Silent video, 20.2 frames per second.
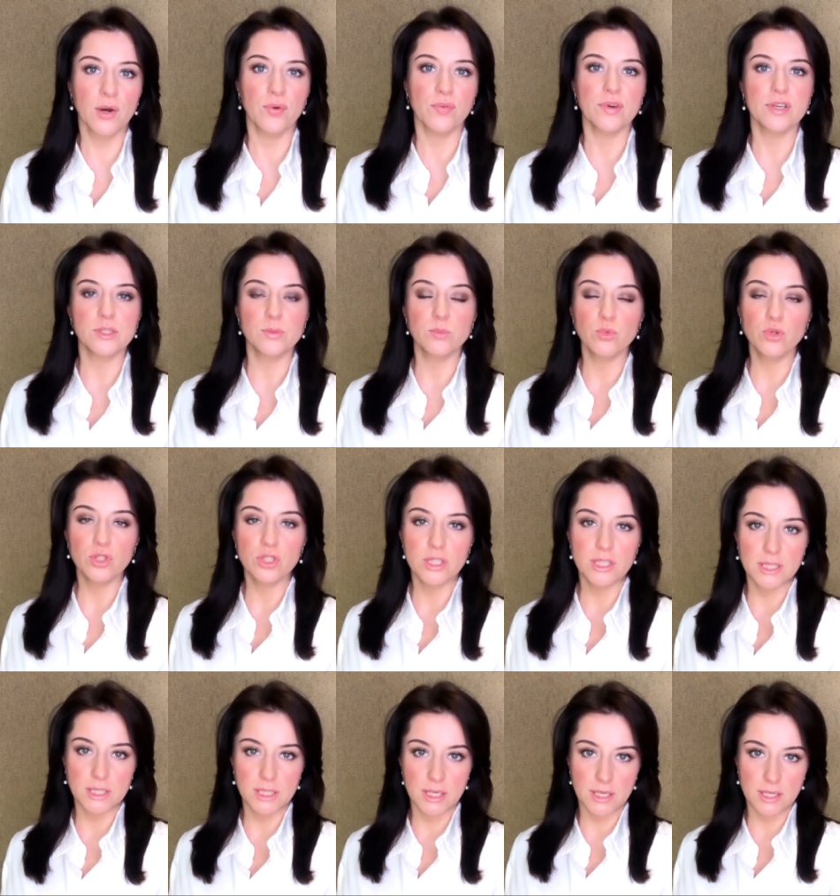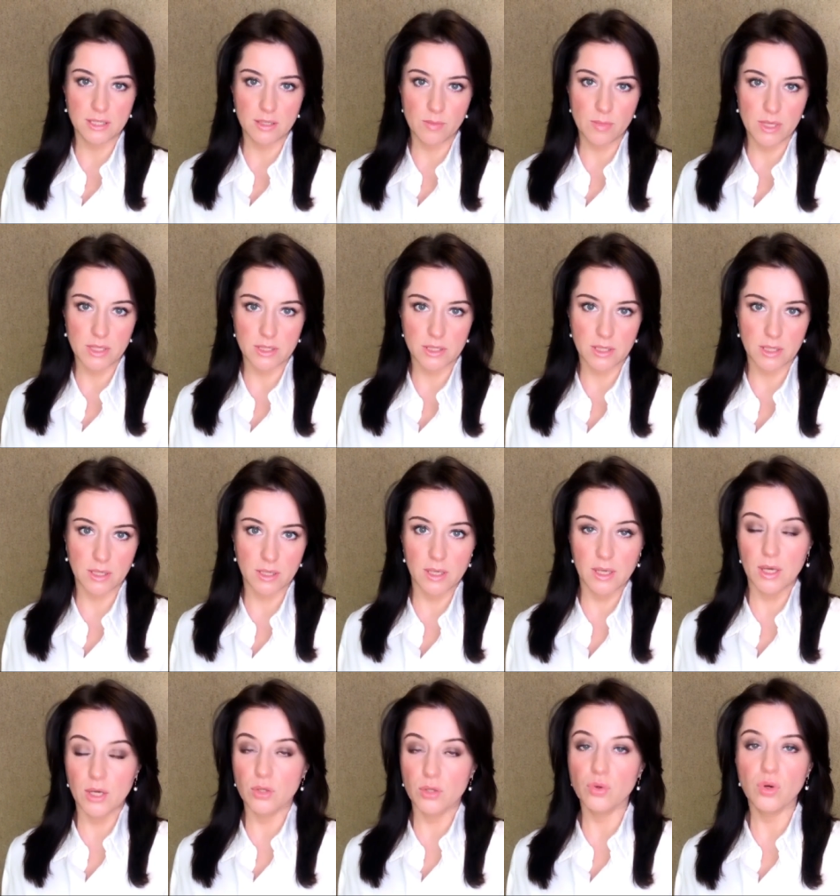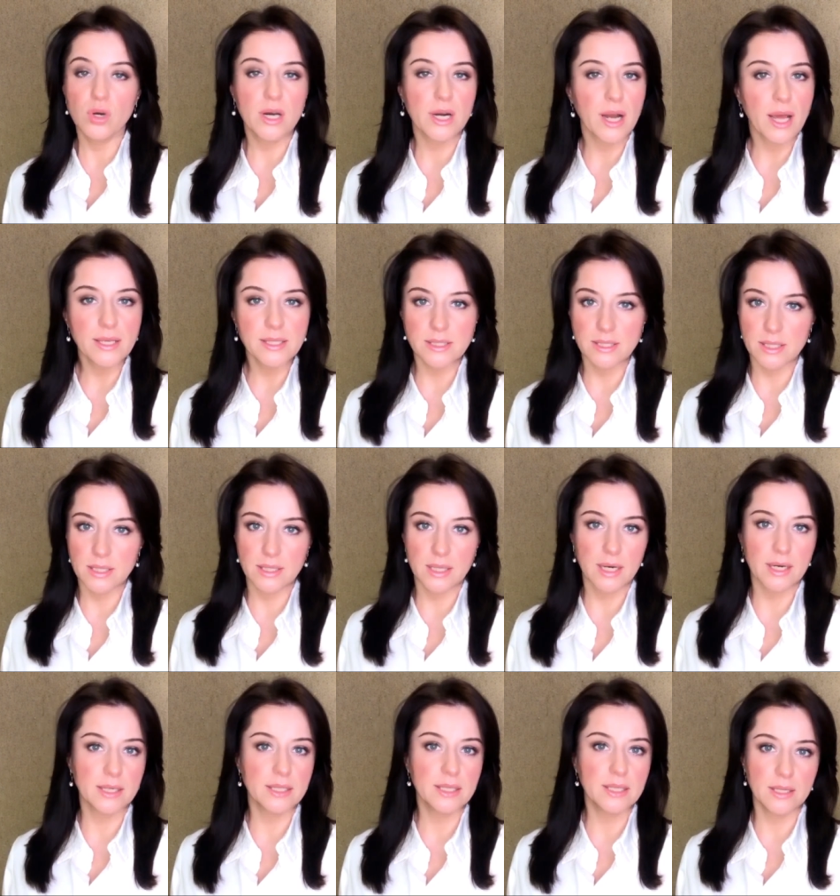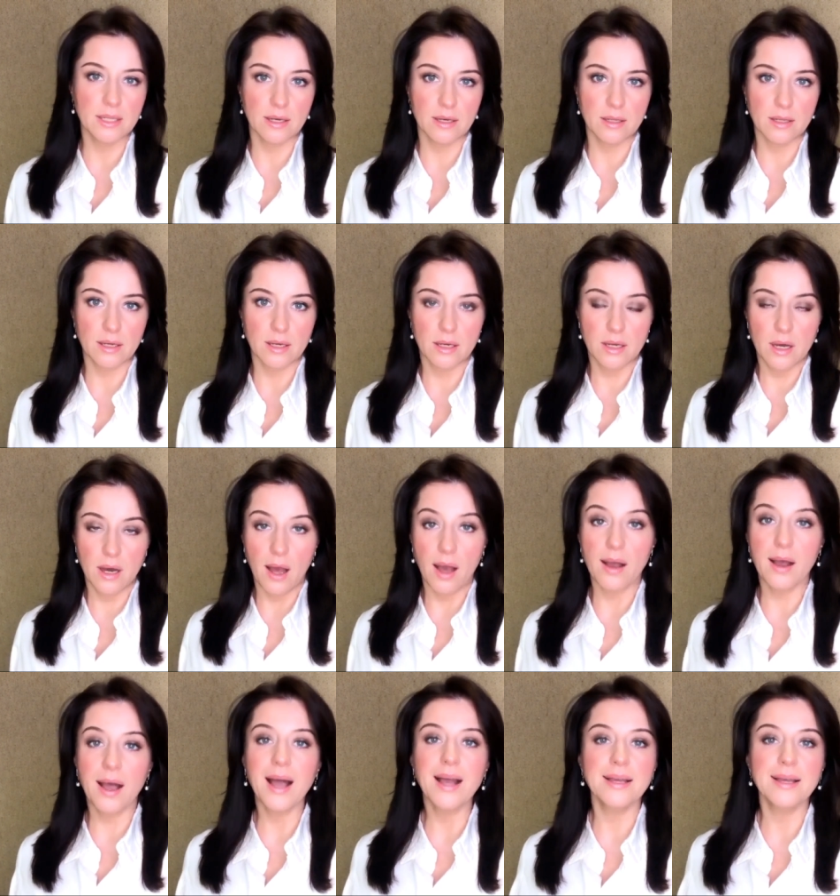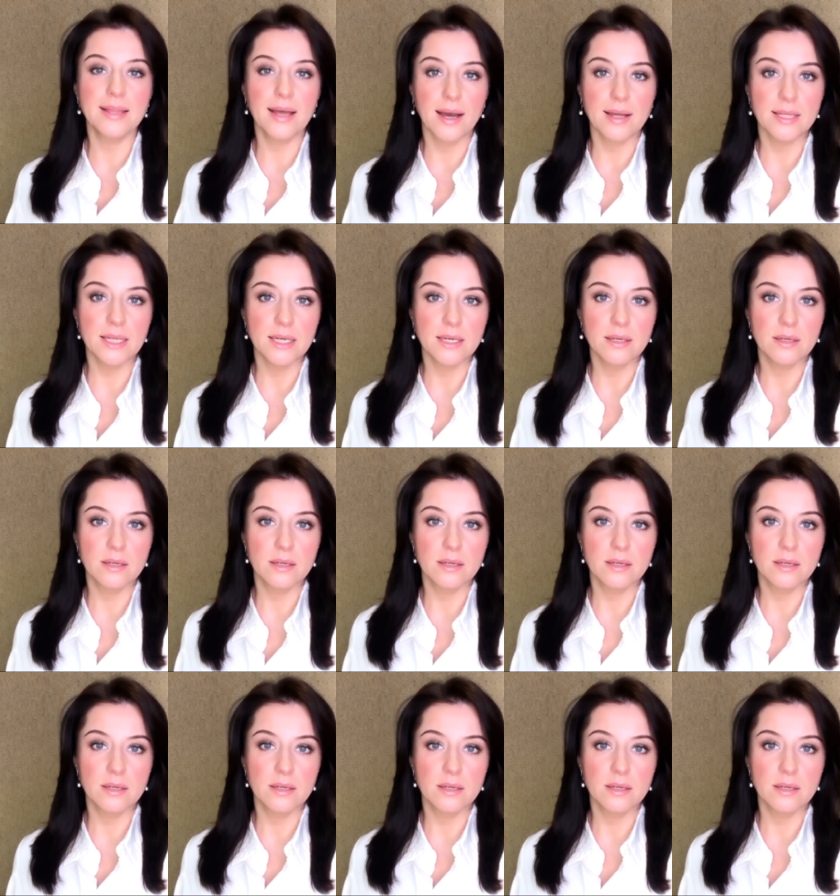возможности косметики. Но ну, краситься так не надо. А как надо?